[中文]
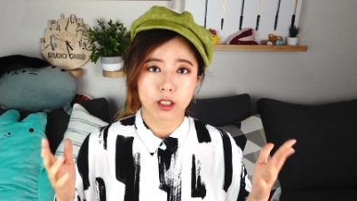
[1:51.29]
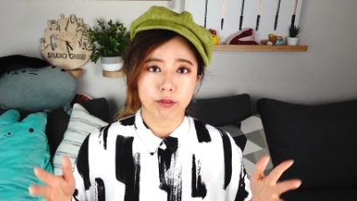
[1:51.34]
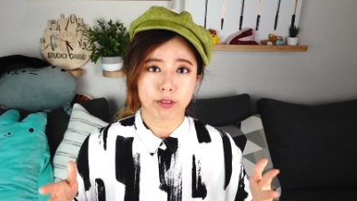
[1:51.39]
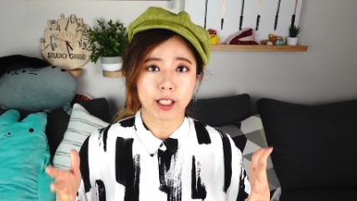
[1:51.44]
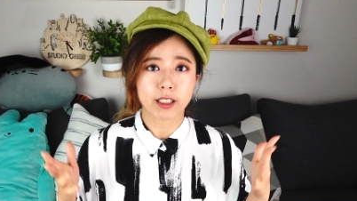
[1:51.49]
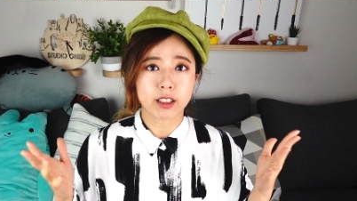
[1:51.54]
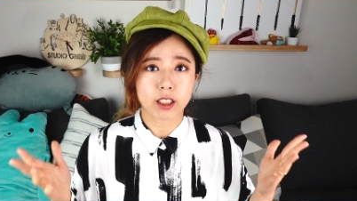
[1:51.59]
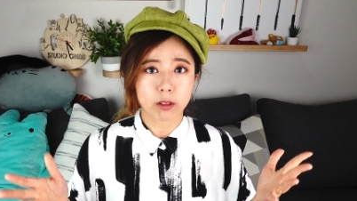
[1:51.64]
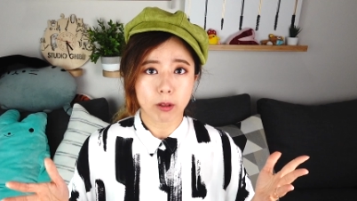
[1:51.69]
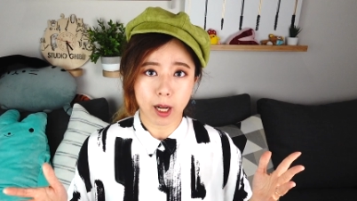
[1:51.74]

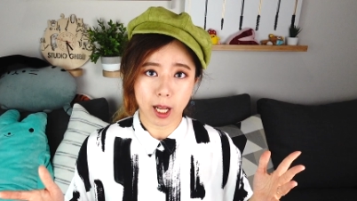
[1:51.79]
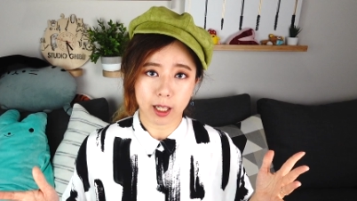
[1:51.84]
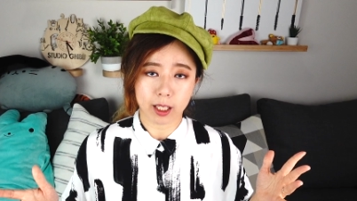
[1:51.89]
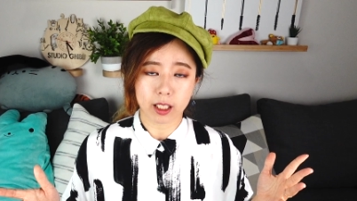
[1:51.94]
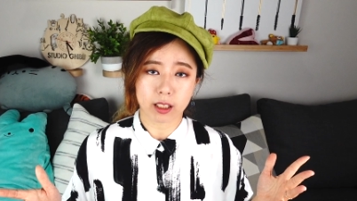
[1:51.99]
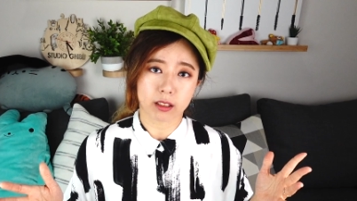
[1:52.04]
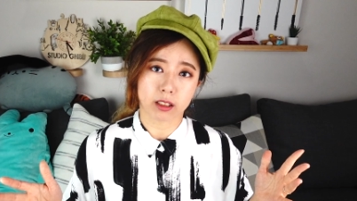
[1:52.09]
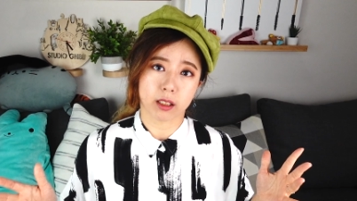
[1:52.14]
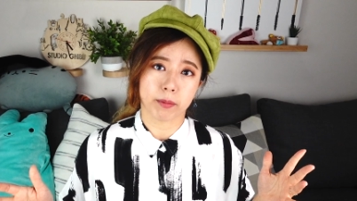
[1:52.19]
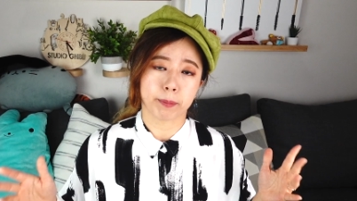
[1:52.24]
凡德瓦
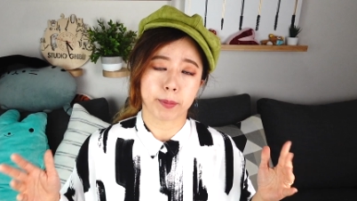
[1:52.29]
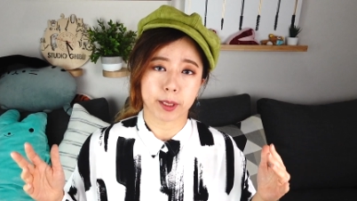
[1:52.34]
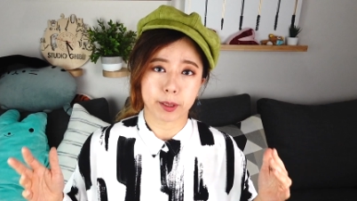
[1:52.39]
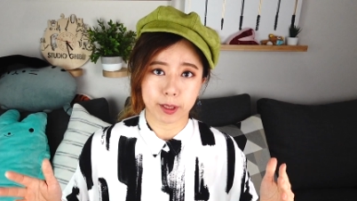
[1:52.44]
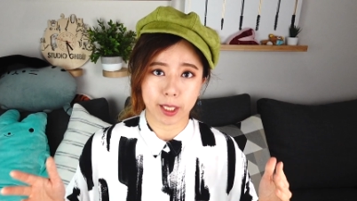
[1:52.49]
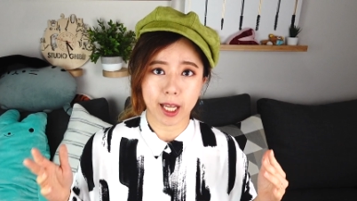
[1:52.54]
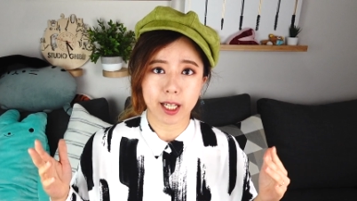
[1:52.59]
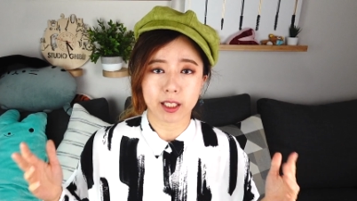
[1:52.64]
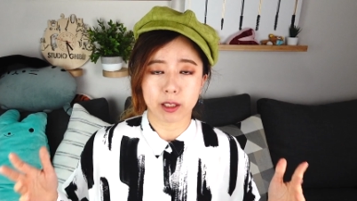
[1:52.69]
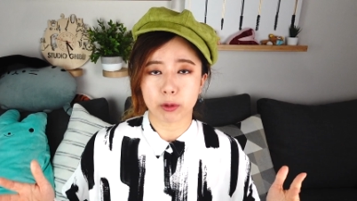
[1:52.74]
利呢，
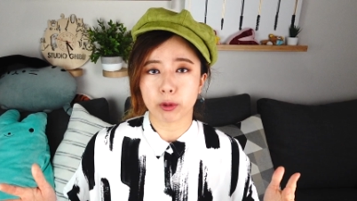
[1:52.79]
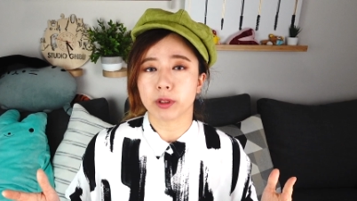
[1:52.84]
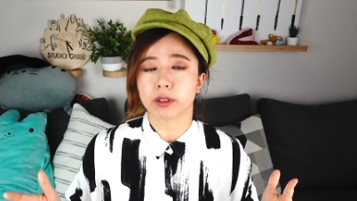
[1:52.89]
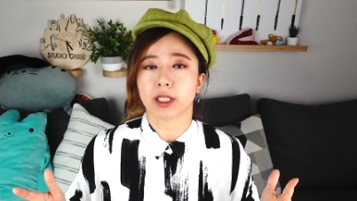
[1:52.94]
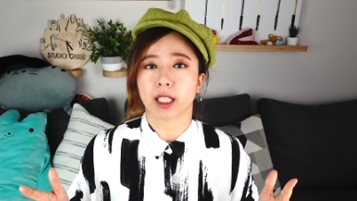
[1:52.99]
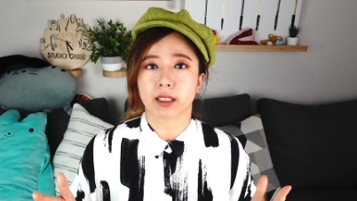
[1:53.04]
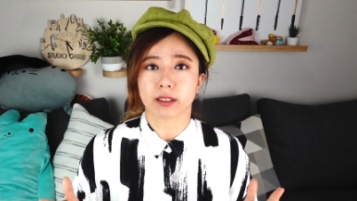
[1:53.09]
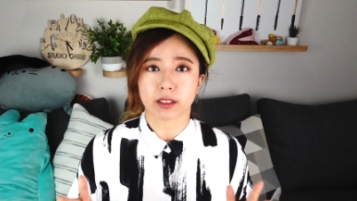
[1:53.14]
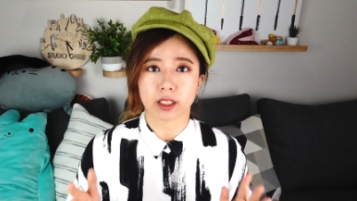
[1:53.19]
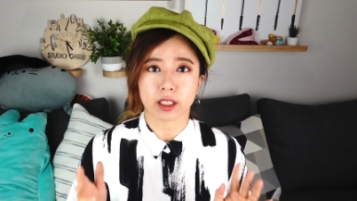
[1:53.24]
本来理论
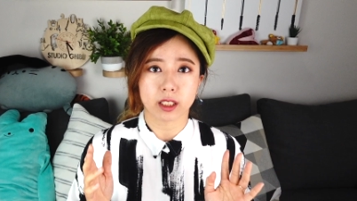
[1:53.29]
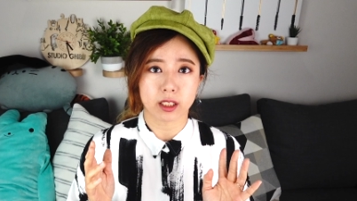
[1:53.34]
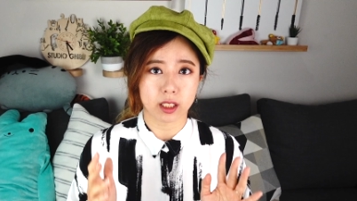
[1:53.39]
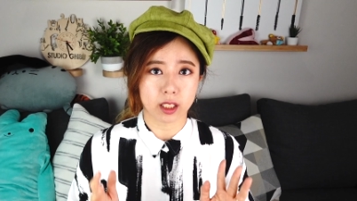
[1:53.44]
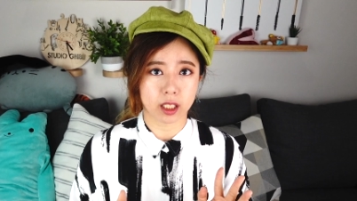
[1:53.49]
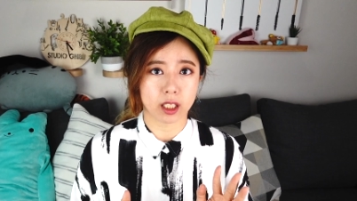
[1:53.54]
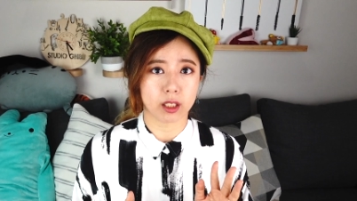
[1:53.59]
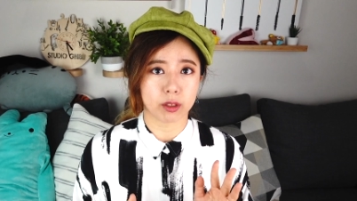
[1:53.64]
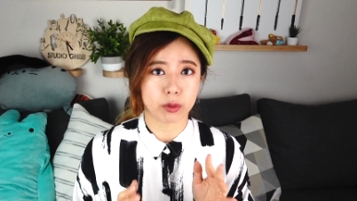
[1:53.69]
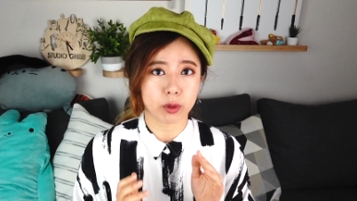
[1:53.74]
上是一
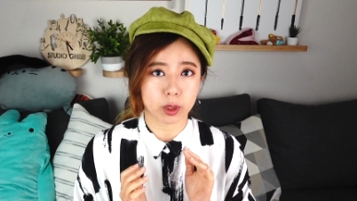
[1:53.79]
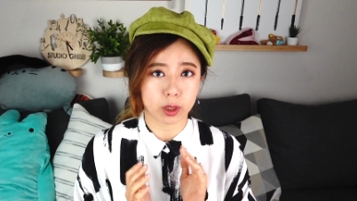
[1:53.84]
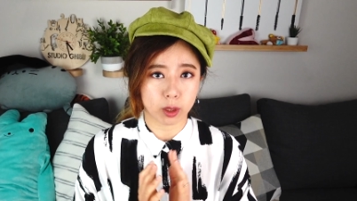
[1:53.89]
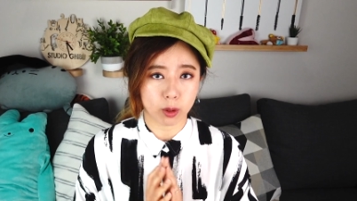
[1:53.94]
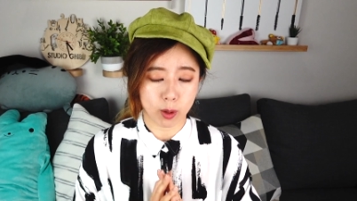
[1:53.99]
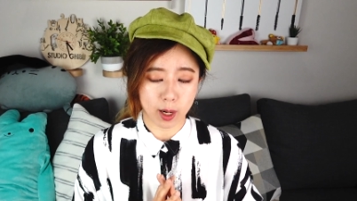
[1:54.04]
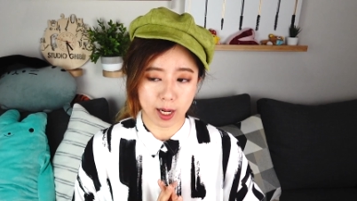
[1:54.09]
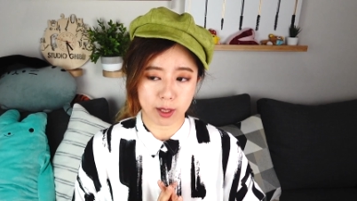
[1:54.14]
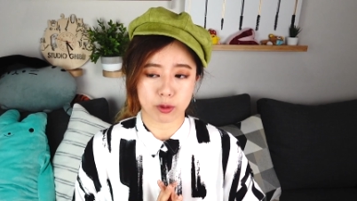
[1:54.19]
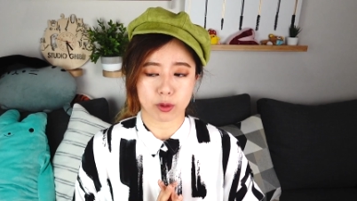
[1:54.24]
个很弱的
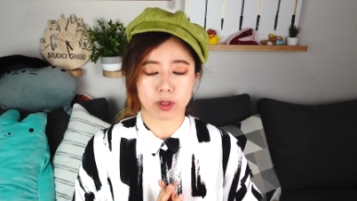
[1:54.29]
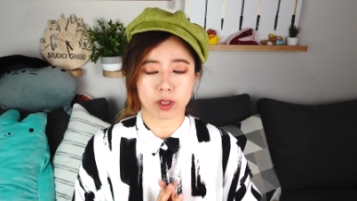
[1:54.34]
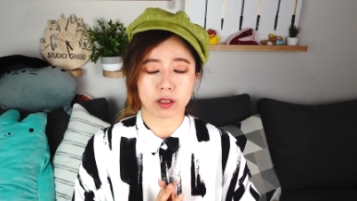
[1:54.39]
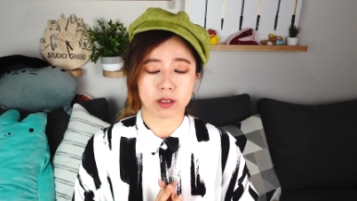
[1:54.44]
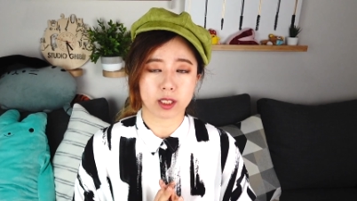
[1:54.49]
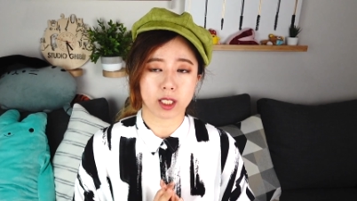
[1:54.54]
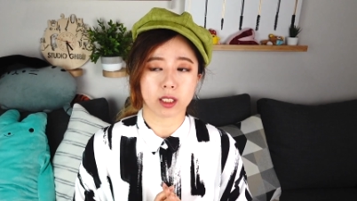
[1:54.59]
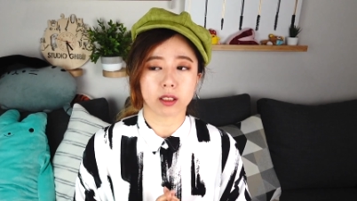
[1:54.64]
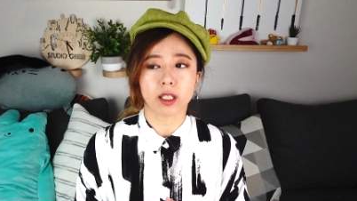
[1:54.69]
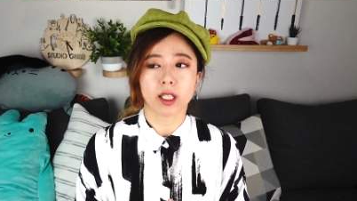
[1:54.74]
化学
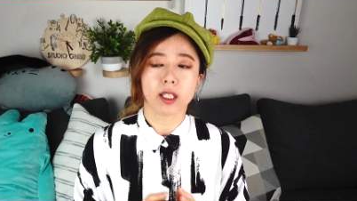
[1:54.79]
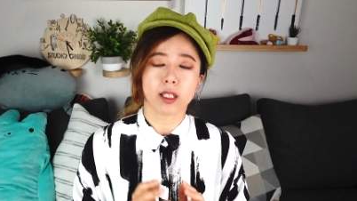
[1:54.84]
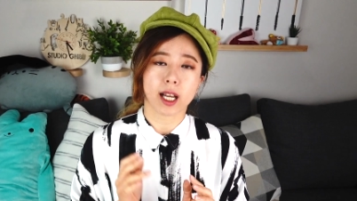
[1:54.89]
键。